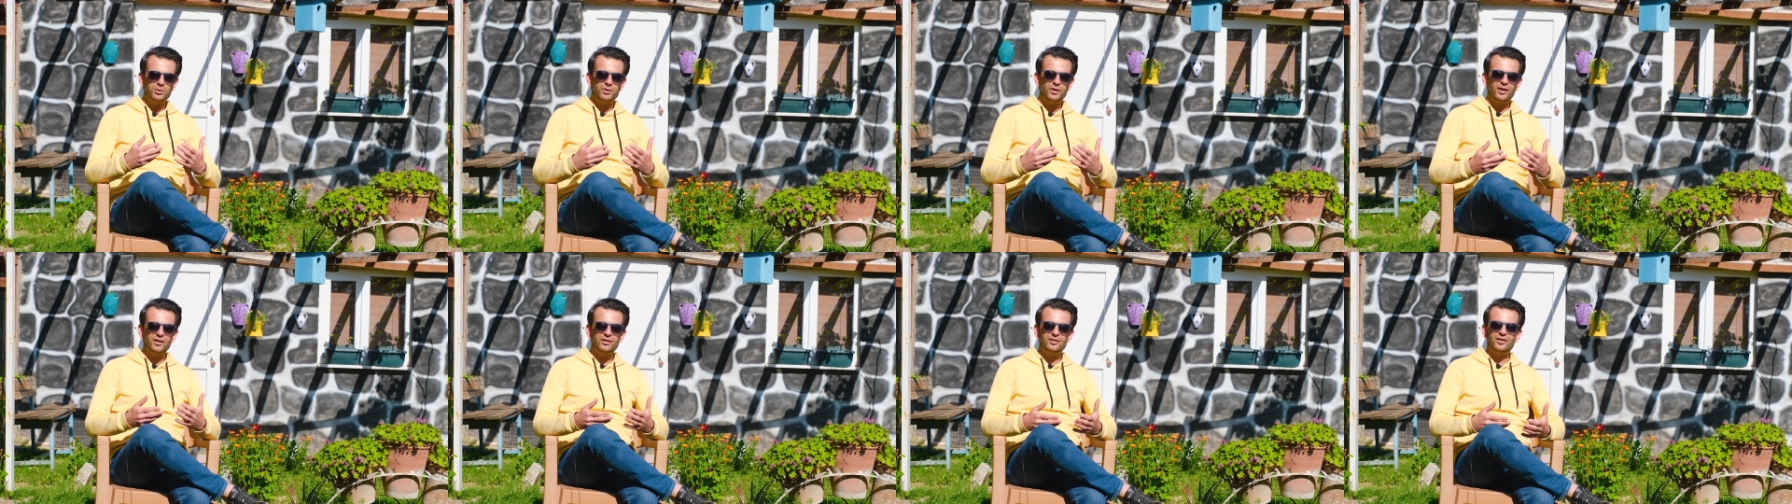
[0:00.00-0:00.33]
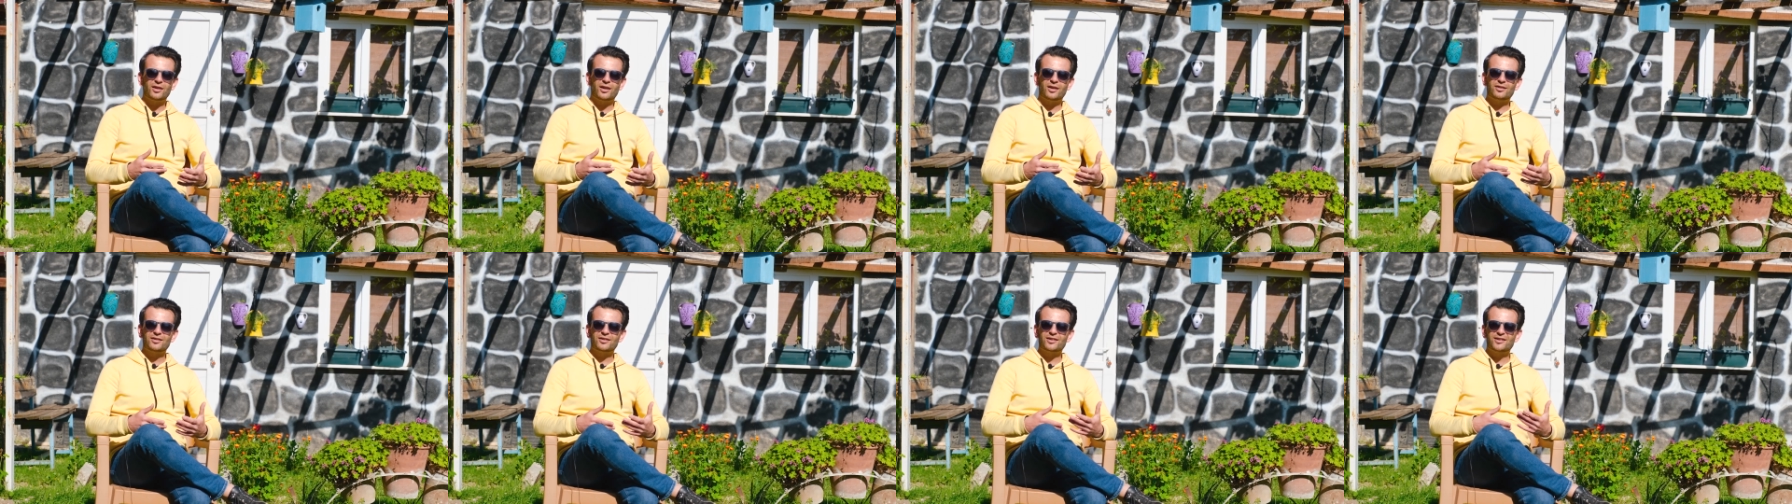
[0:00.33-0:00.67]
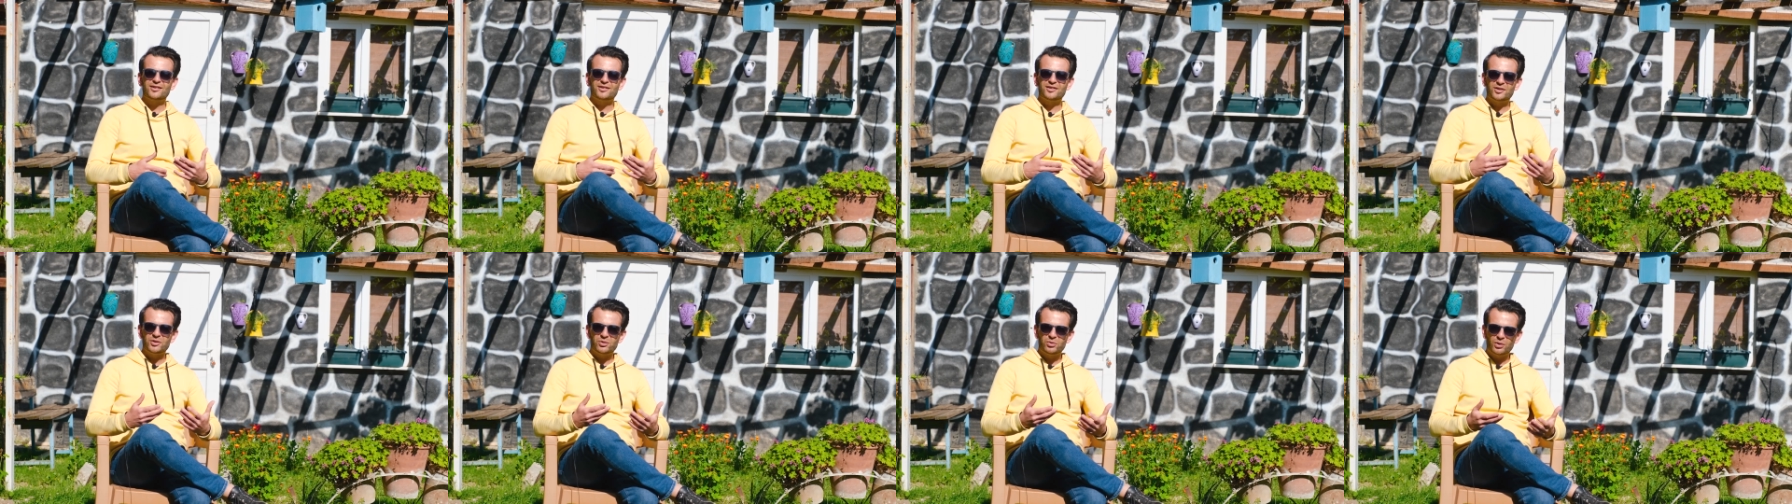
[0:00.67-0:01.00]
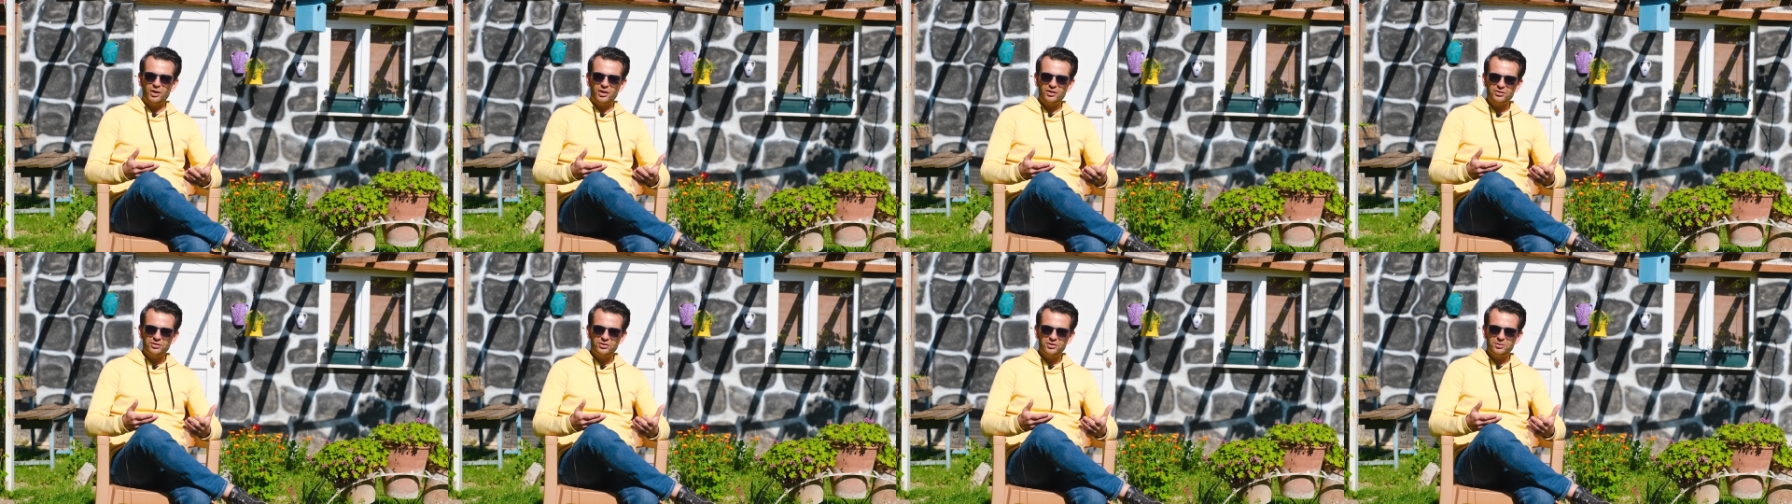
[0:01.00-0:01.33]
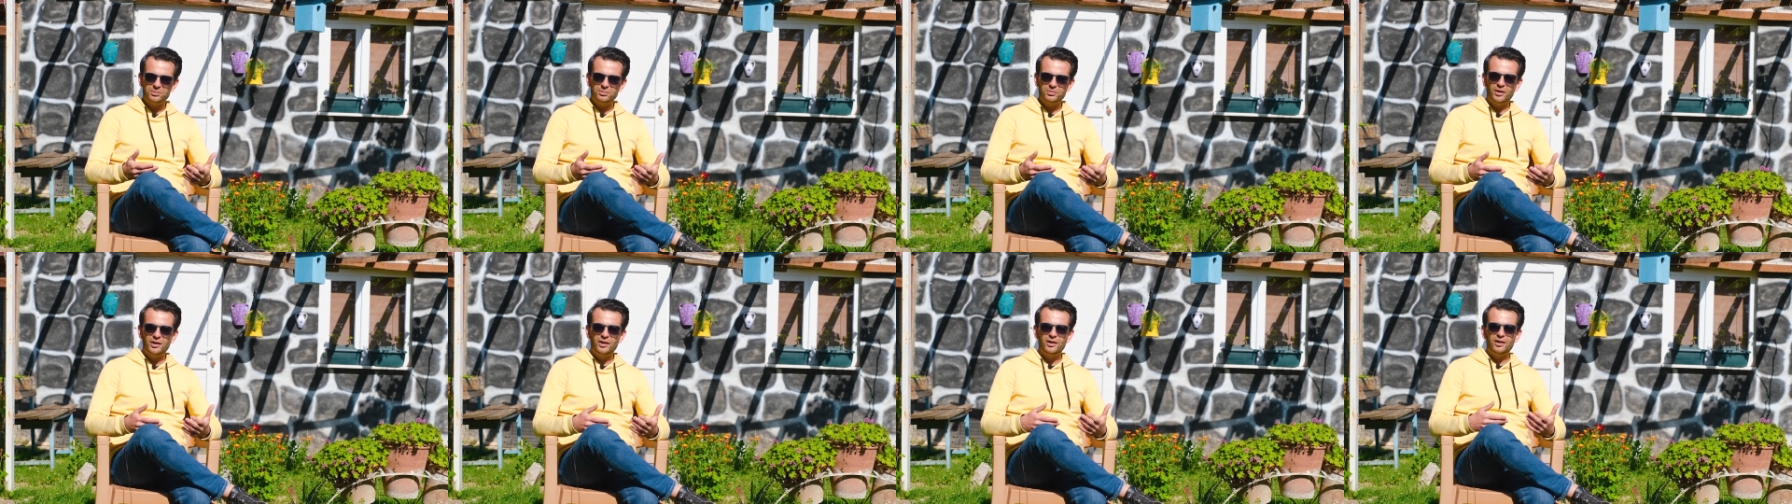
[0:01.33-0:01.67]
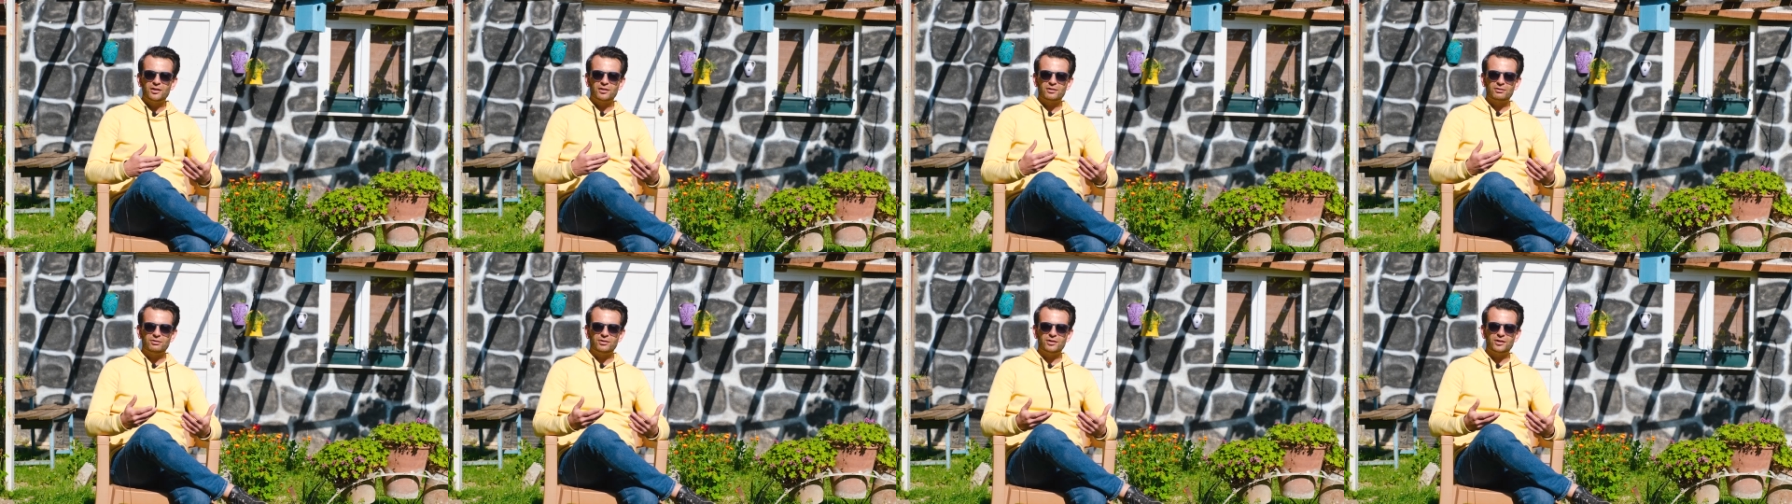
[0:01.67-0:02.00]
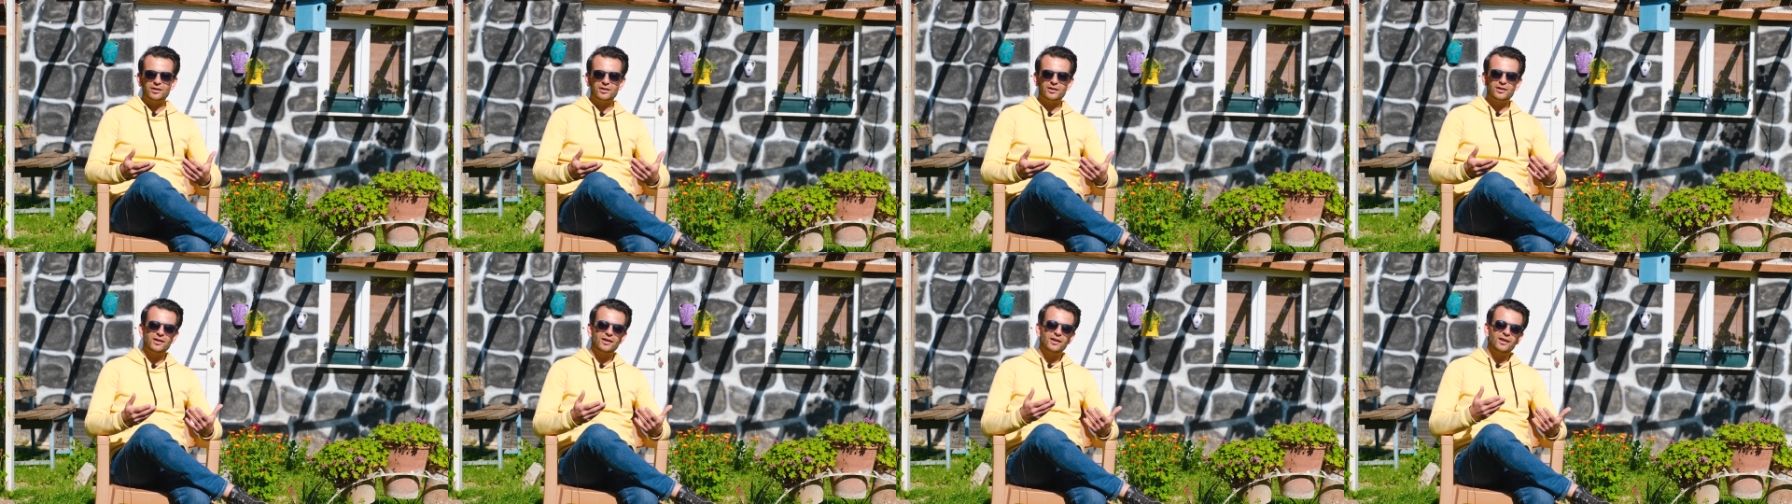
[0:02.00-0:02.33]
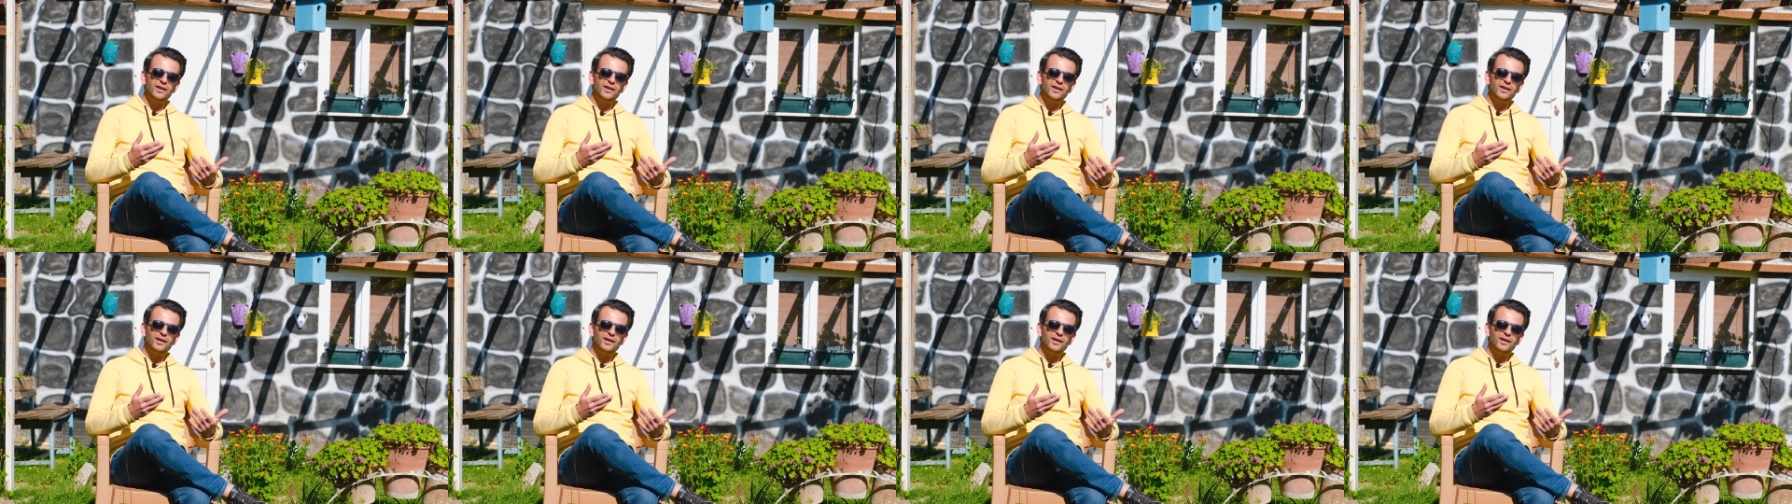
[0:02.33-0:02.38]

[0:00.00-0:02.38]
hassasiyetine ulaştım ve